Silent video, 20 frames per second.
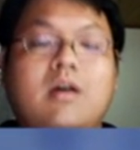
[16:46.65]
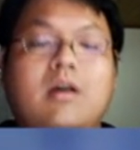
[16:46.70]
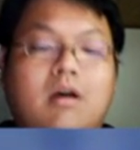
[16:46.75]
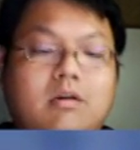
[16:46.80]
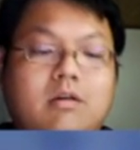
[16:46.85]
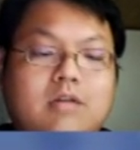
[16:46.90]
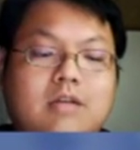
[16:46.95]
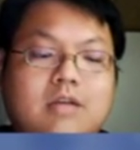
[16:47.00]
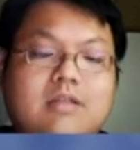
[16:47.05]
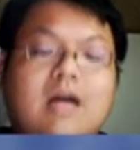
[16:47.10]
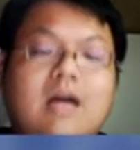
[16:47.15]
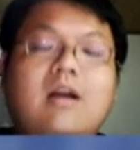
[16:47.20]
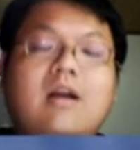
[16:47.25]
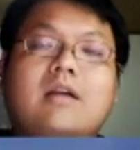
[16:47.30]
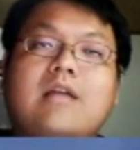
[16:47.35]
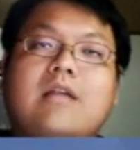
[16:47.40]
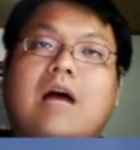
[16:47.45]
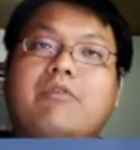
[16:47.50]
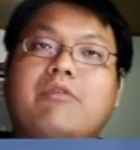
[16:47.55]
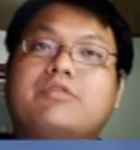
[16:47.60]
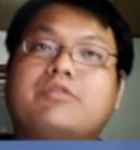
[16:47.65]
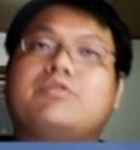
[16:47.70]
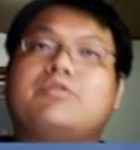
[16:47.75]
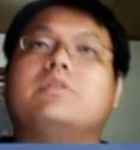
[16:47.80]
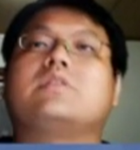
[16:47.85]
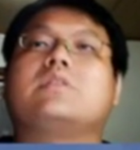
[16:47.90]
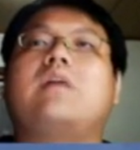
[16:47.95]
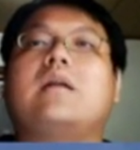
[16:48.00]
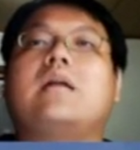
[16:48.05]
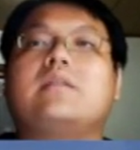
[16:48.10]
好，那当然它会
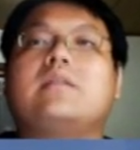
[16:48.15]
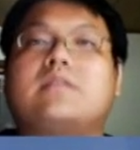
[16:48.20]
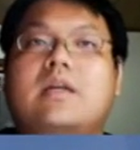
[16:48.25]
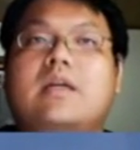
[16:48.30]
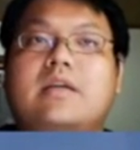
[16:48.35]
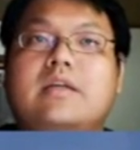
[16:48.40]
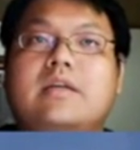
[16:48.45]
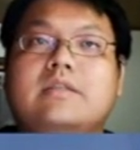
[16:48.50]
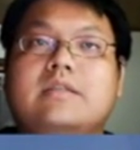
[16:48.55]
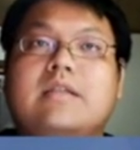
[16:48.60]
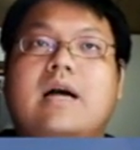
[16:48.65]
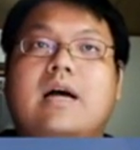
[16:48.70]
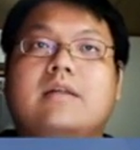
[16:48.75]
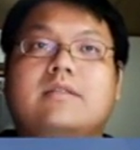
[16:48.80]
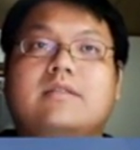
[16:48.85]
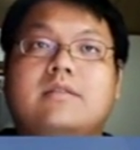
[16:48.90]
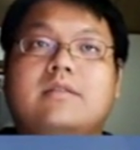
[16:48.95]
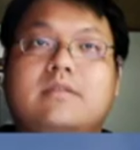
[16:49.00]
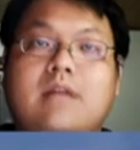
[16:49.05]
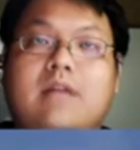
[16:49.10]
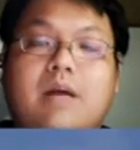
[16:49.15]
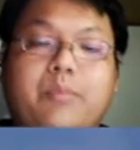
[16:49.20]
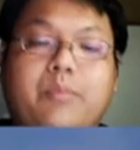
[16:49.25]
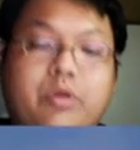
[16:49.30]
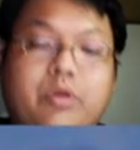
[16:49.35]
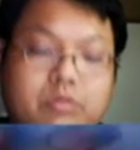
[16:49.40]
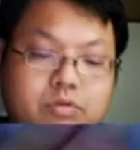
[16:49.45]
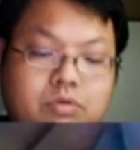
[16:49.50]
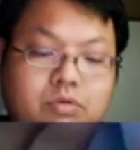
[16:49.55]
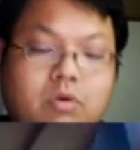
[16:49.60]
损失它的商业价值啊，没
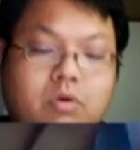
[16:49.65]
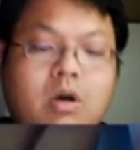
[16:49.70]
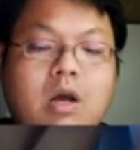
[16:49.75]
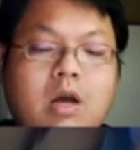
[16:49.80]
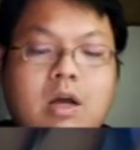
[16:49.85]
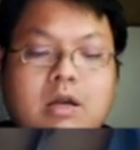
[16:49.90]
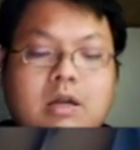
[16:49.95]
有错。